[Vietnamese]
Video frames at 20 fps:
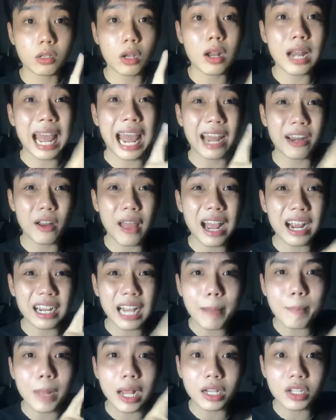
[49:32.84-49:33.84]
nó là nó ăn
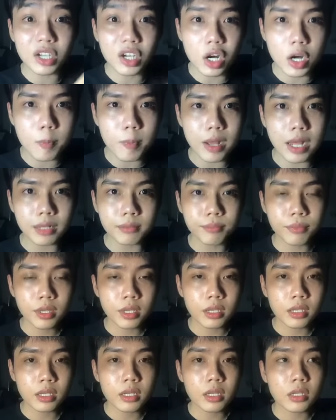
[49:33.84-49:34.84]
cắp ăn cướp á
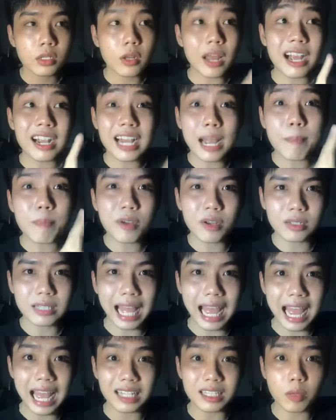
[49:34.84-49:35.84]
nó ăn cắp người
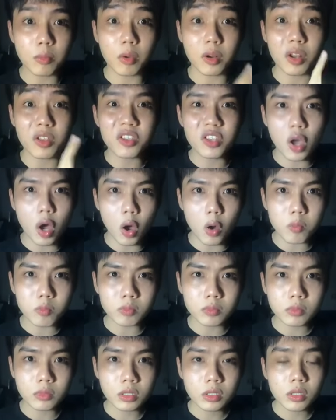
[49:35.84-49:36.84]
ta xong rồi nó trốn
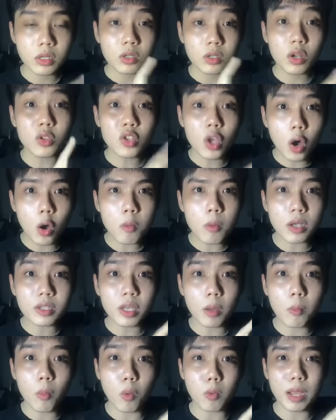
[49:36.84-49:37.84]
nó trốn ở
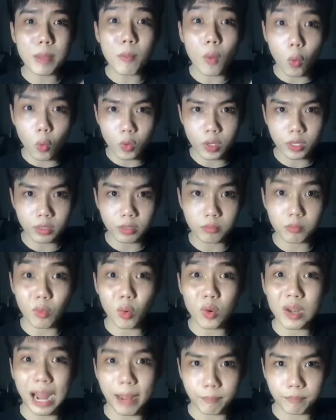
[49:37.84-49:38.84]
trong một cái bụi
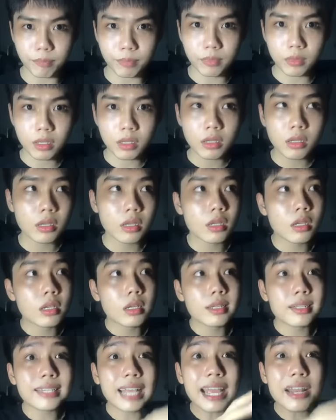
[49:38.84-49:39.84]
bụi đậm
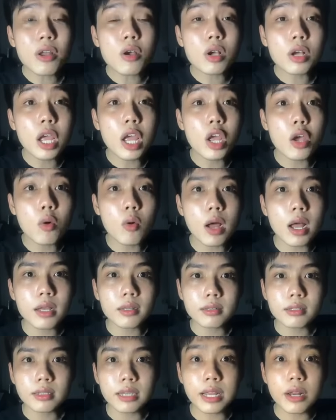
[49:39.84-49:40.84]
cái nó kêu á
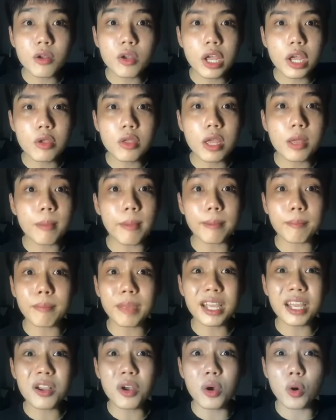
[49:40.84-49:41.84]
cái nó kêu với mấy
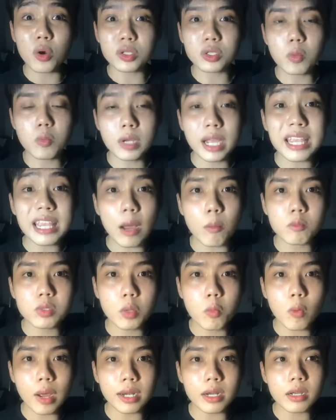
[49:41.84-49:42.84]
cái người xung cái dòng
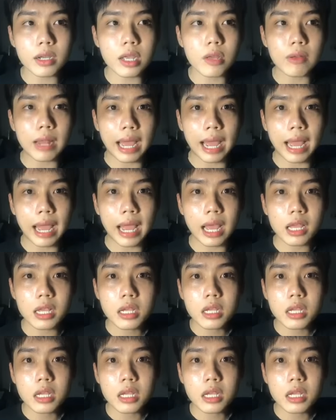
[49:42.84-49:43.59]
xung quanh nó kêu là hả